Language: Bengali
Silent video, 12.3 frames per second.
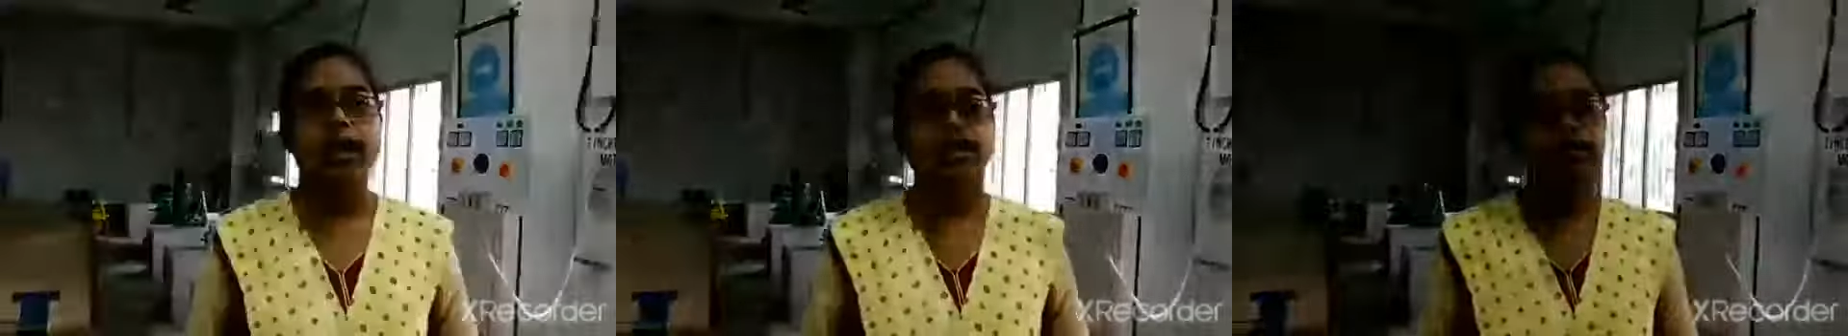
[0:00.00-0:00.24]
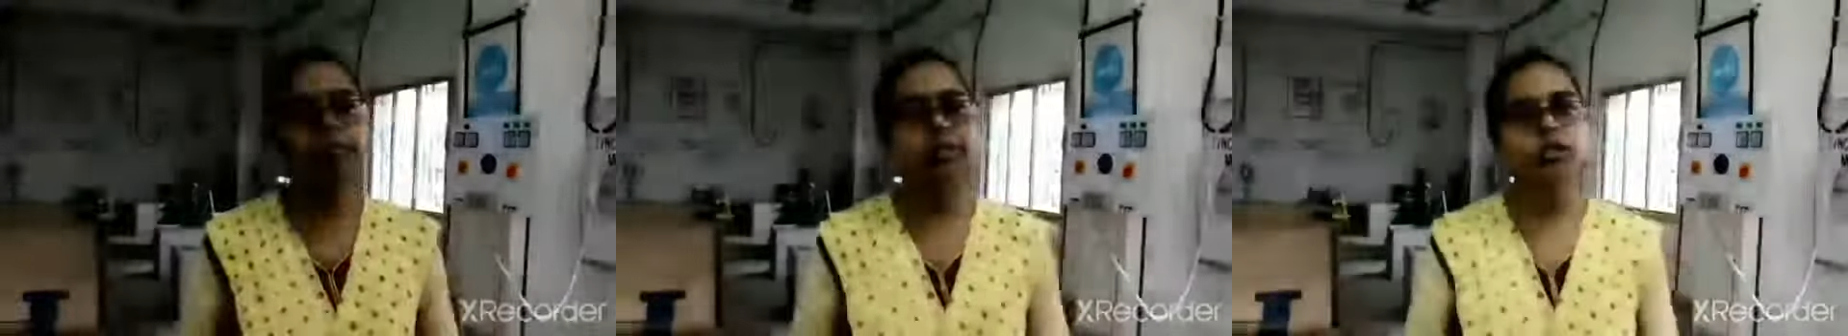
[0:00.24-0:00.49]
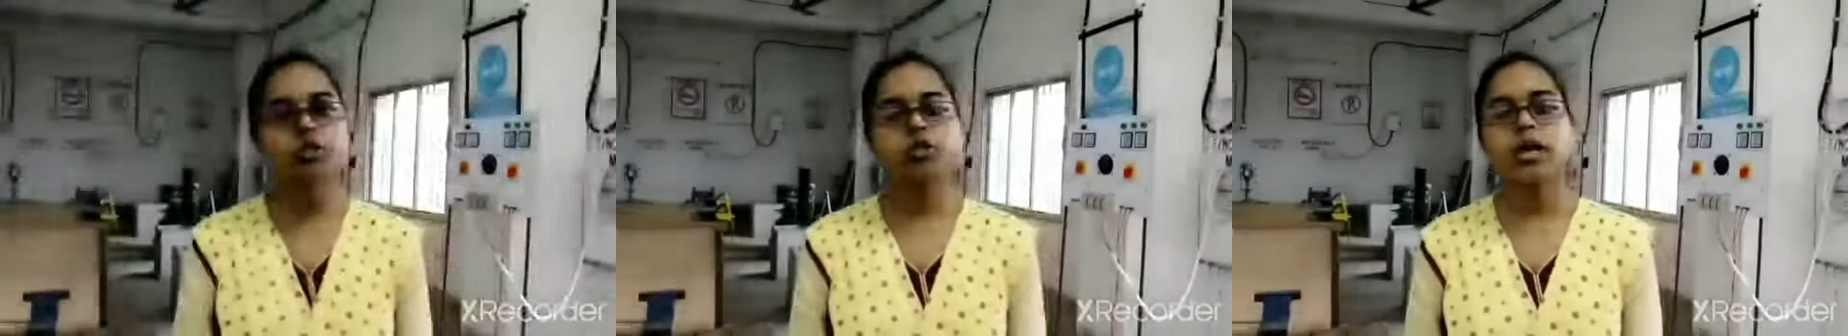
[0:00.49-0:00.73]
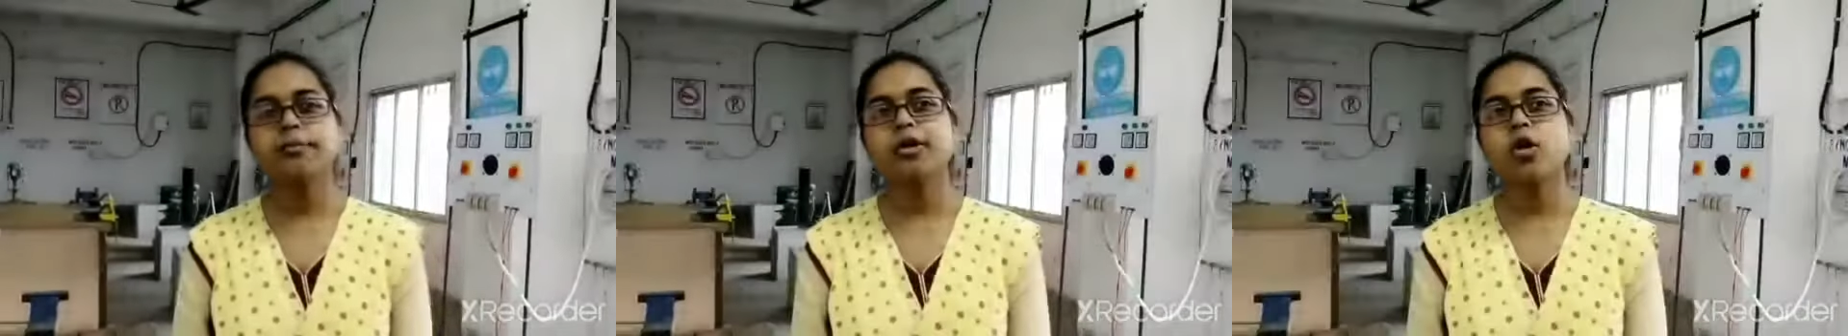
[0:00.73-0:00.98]
আগের
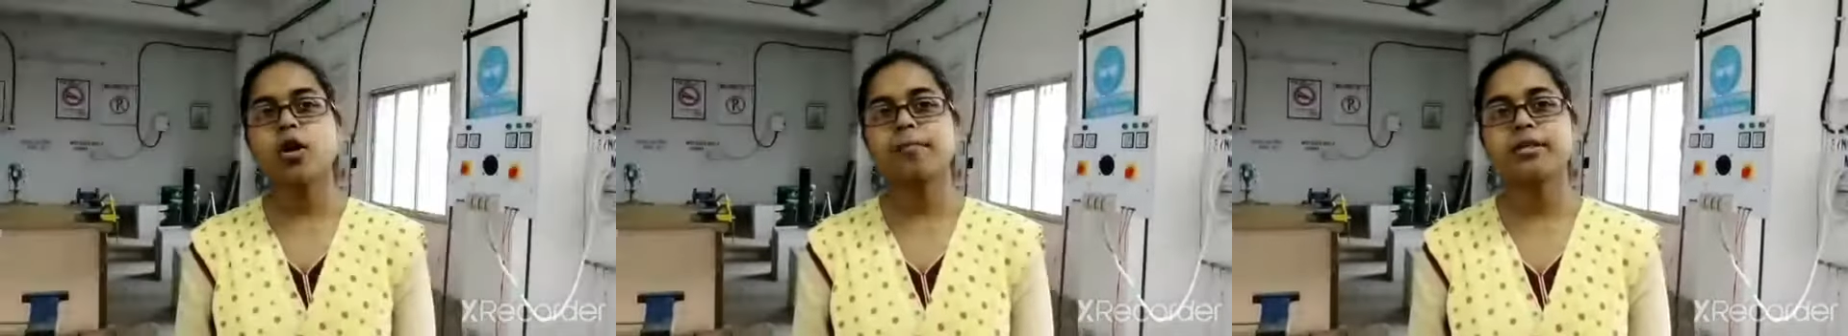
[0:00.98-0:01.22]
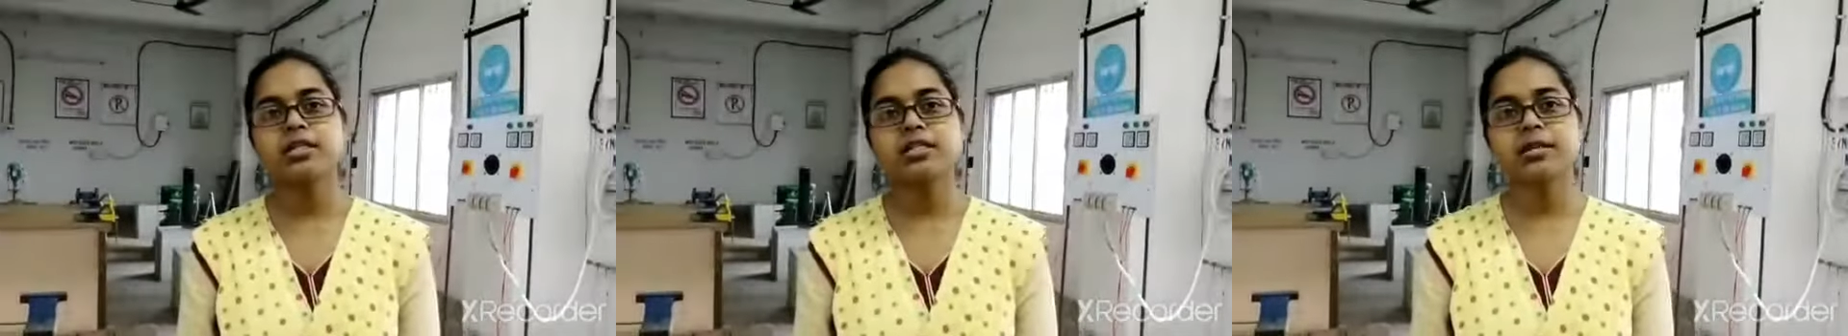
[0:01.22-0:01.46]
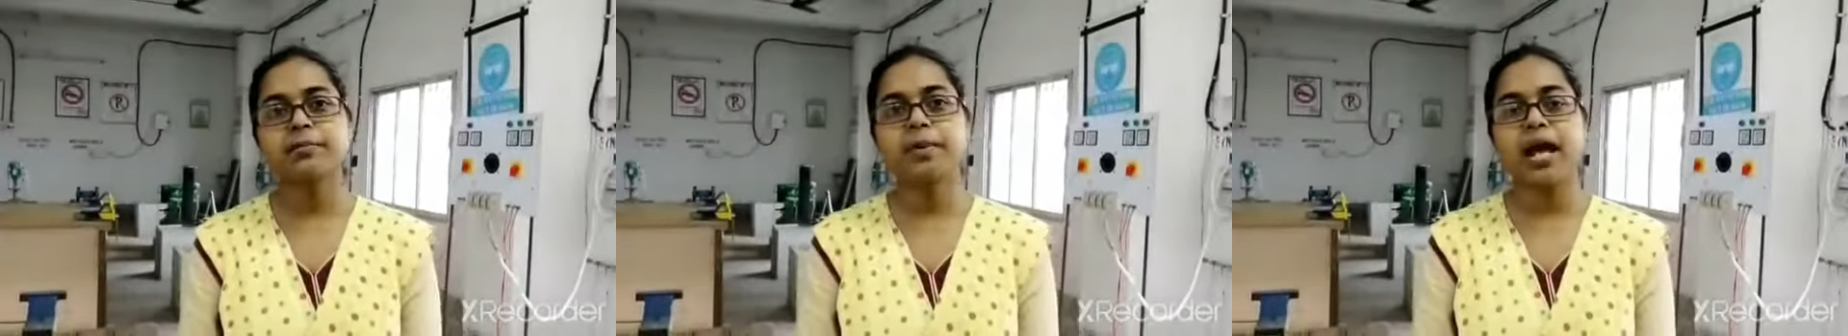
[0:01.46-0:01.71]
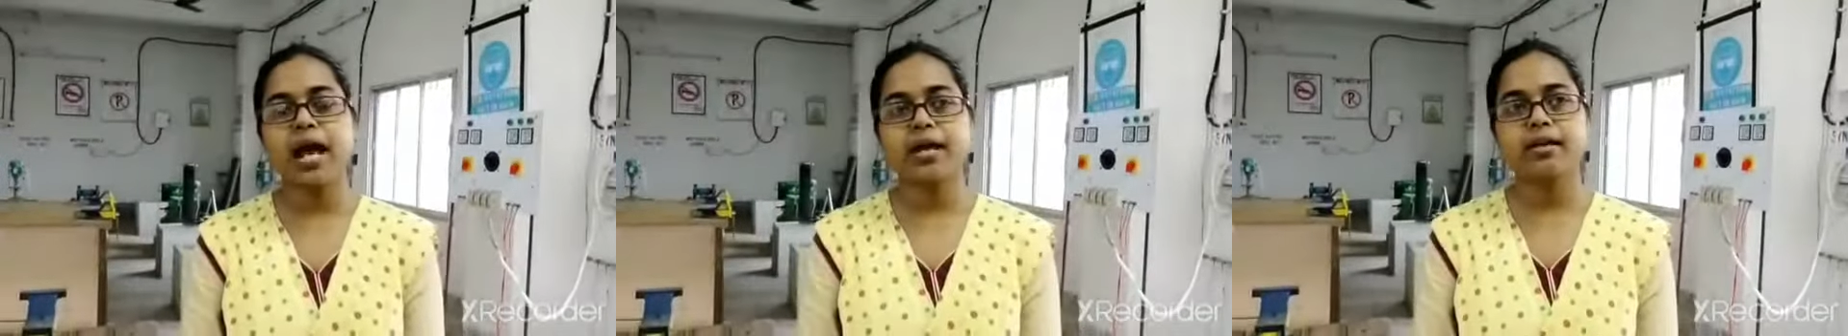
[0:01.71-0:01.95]
ভিডিওতে আমি কম্বিনেশন
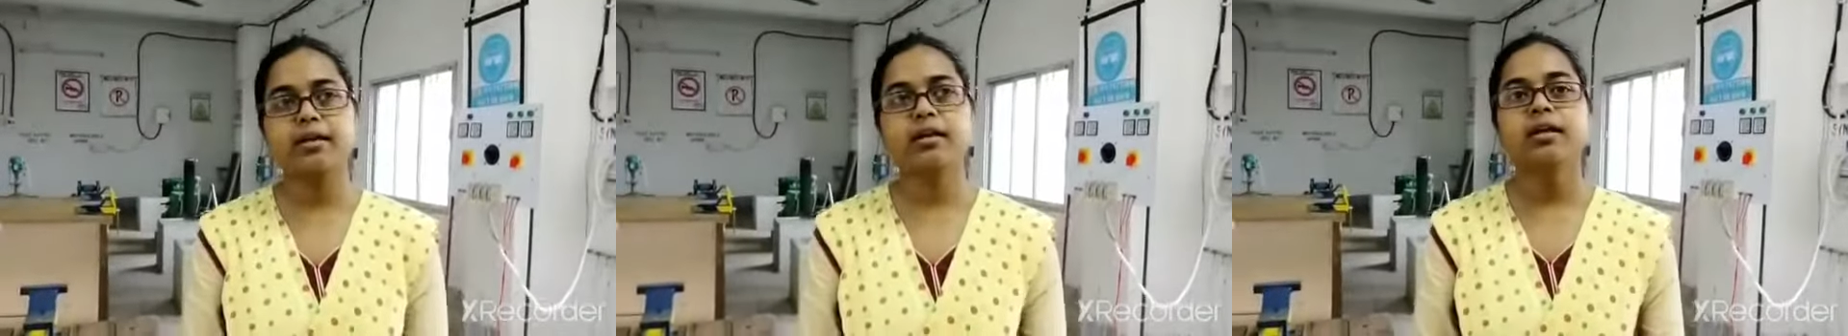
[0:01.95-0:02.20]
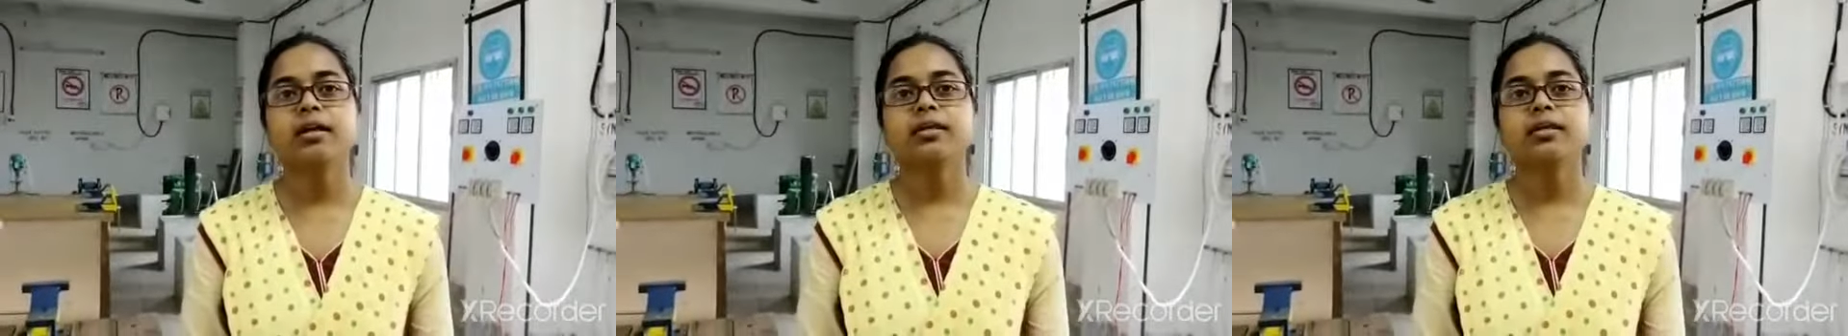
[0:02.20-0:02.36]
প্লায়ারে